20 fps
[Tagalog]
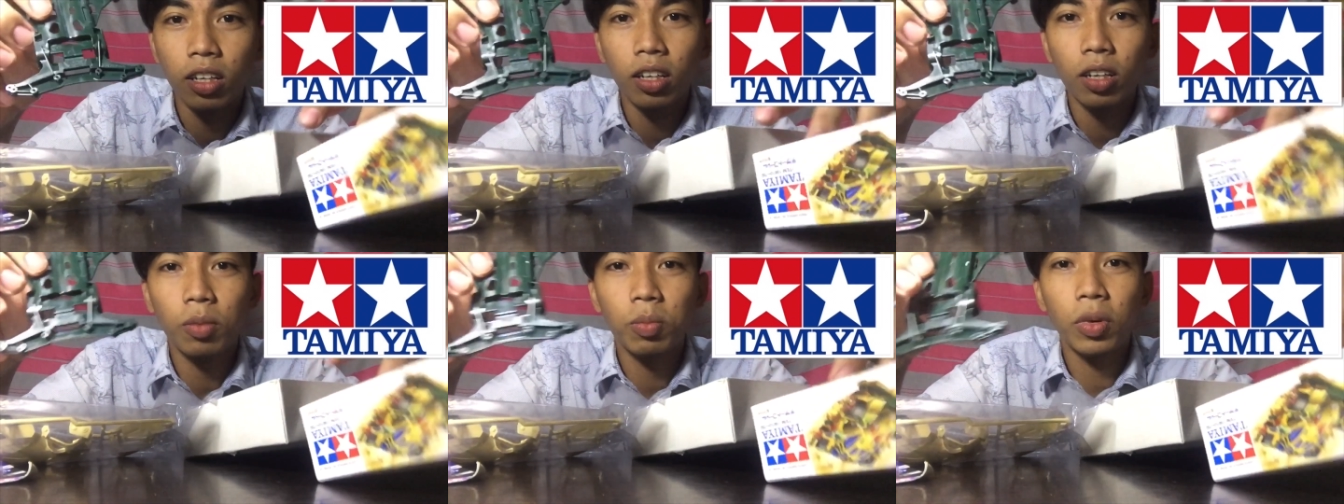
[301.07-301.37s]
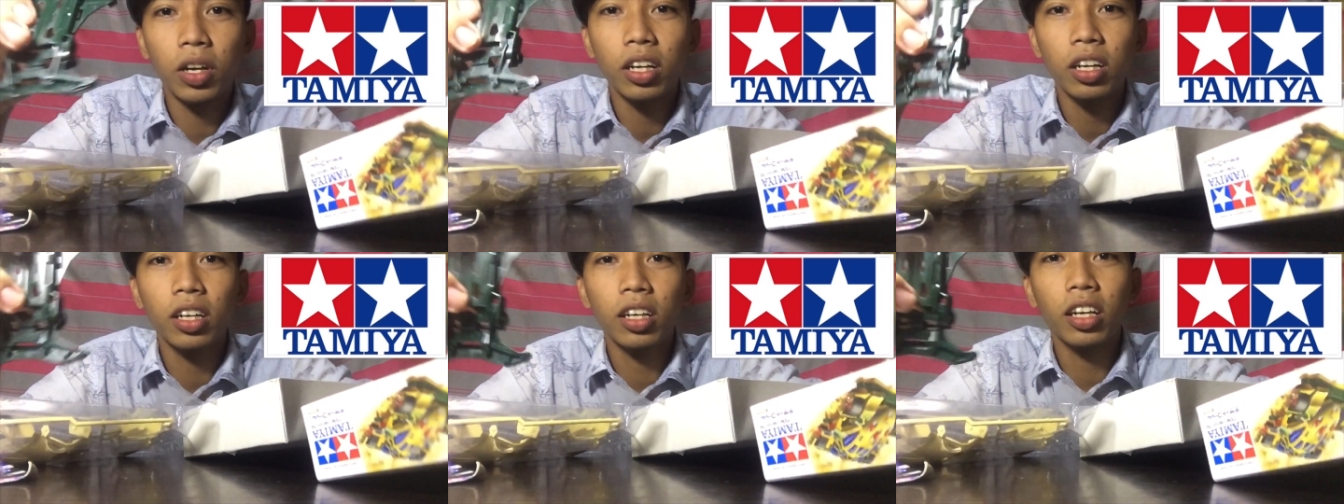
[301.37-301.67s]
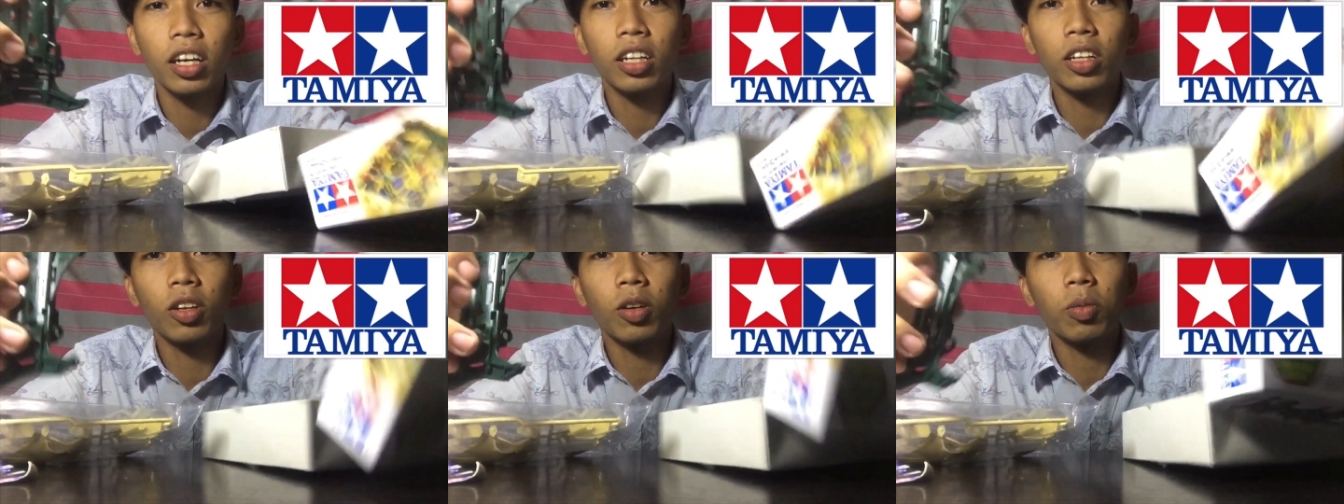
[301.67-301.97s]
Kapag
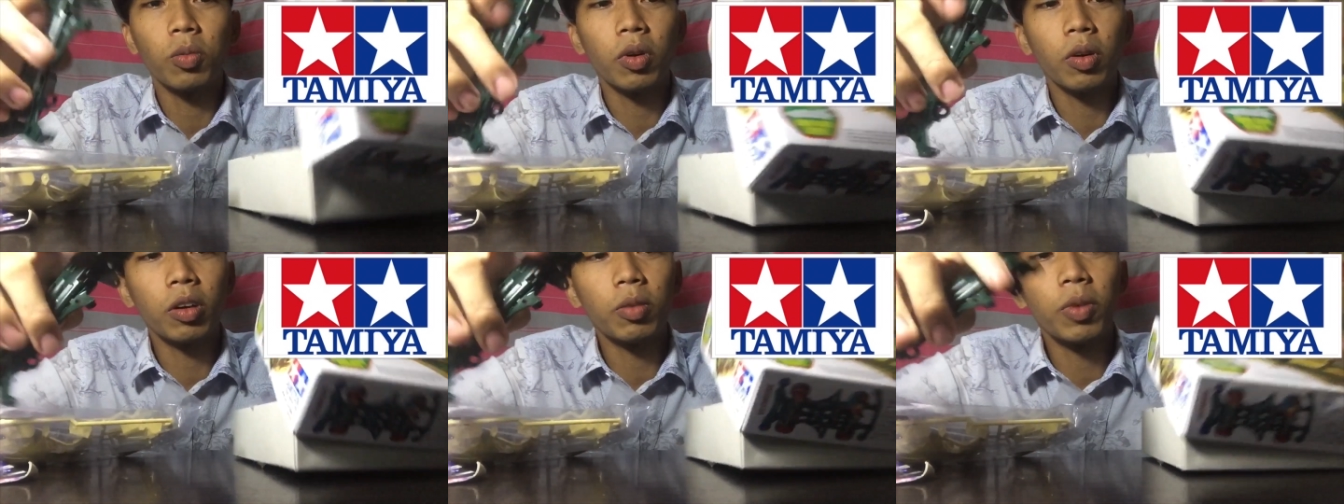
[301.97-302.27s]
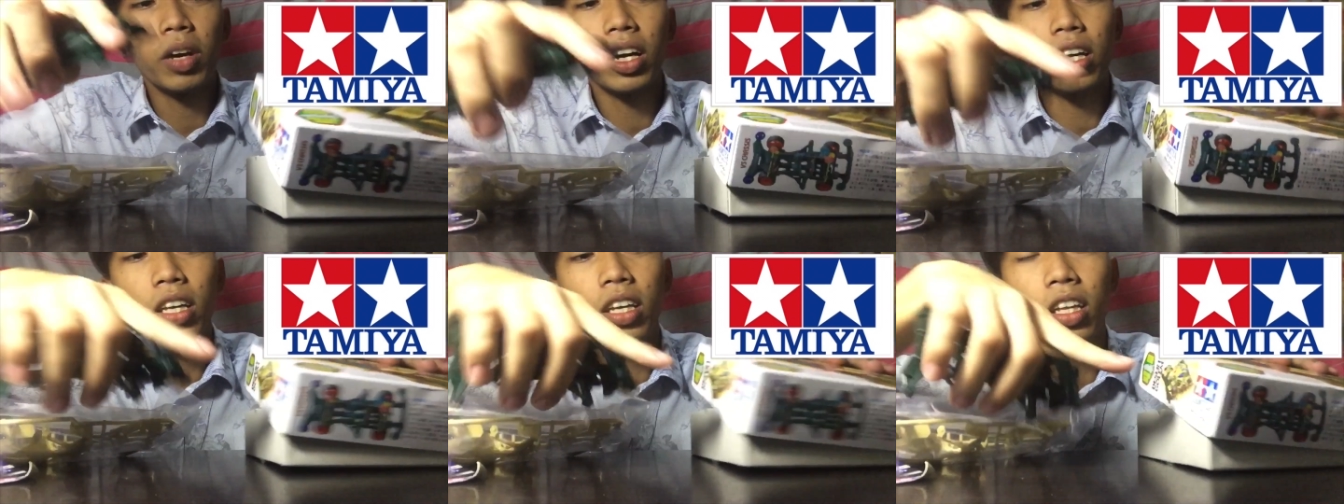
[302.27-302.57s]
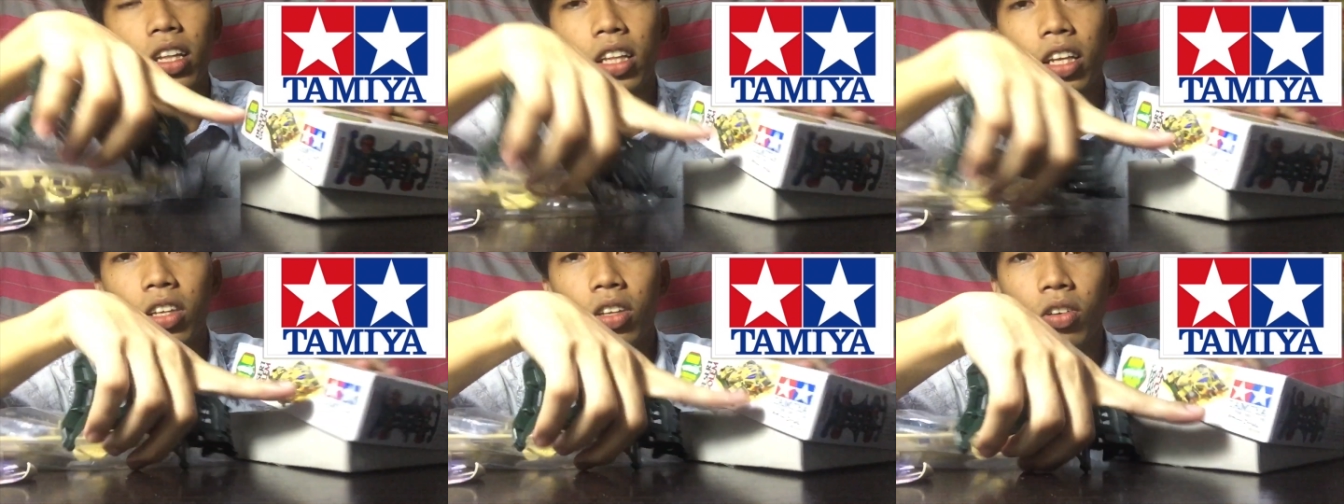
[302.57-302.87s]
eto, pag
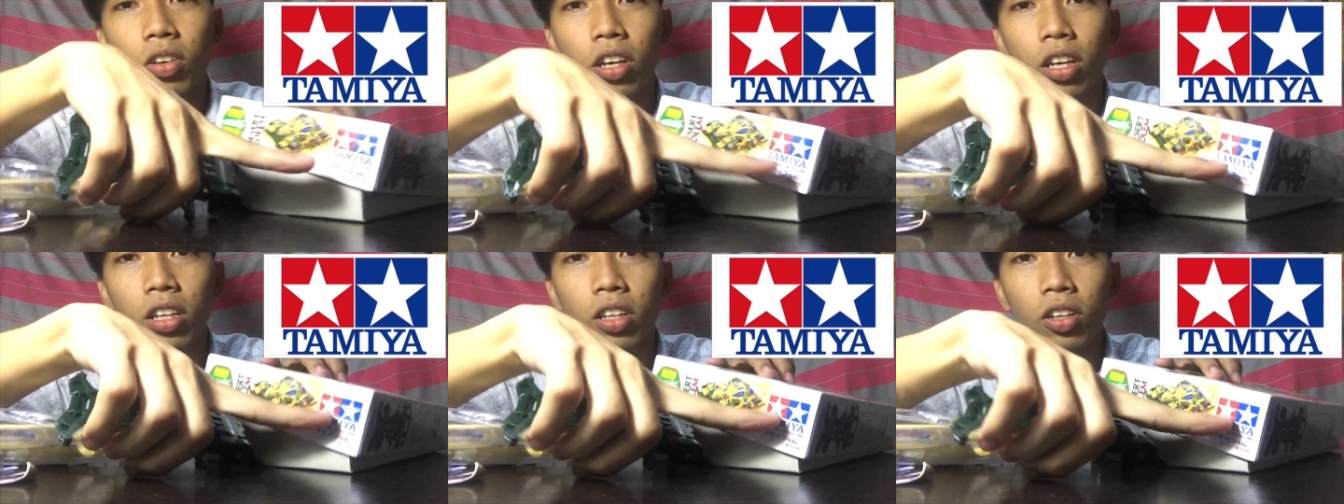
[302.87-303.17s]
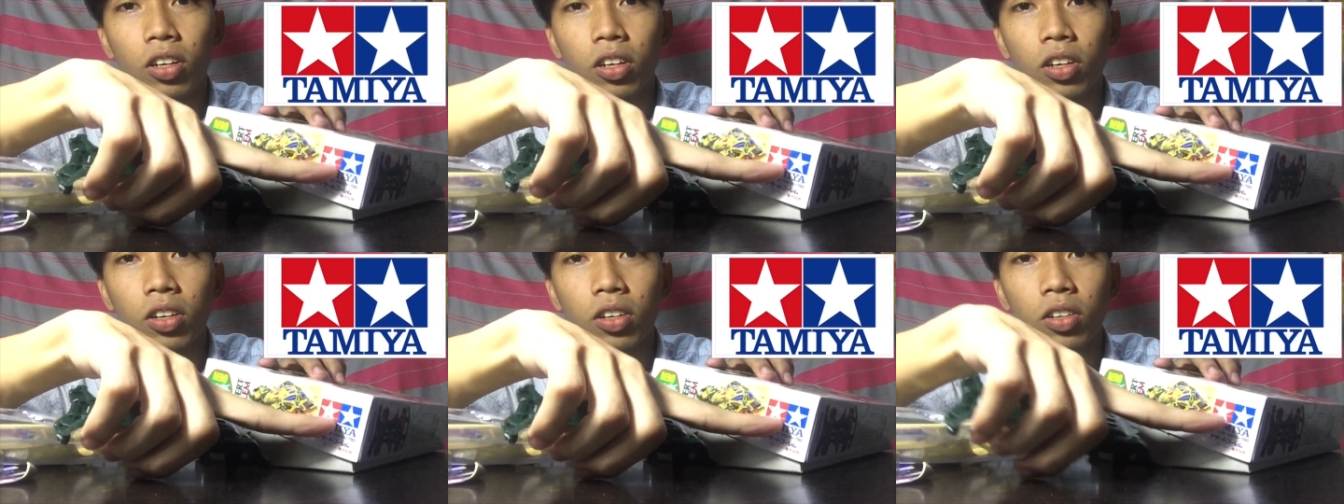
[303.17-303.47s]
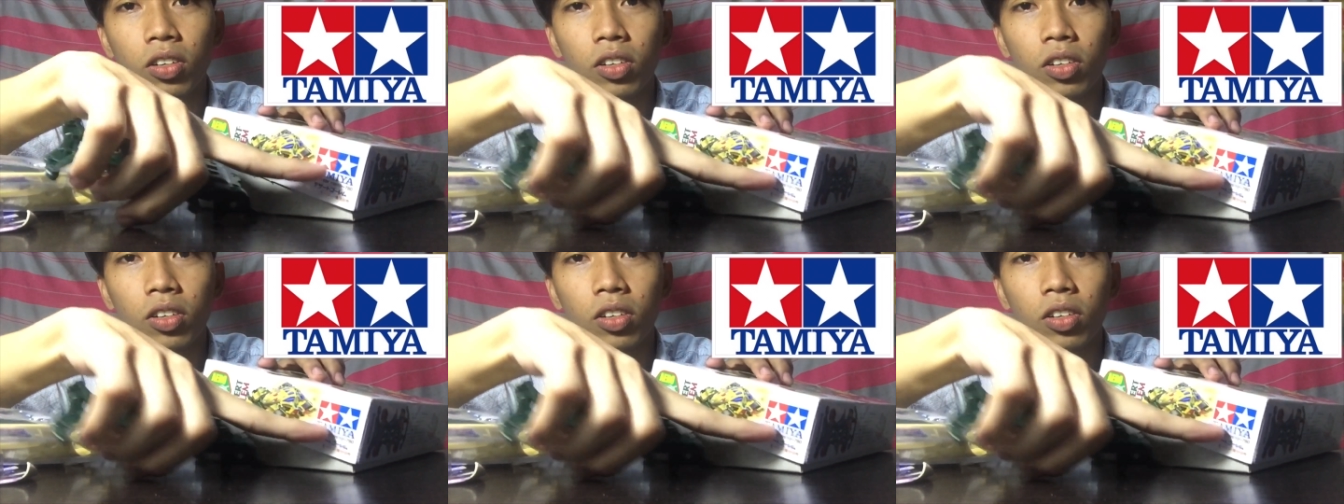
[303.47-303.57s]
makikita nyo eto.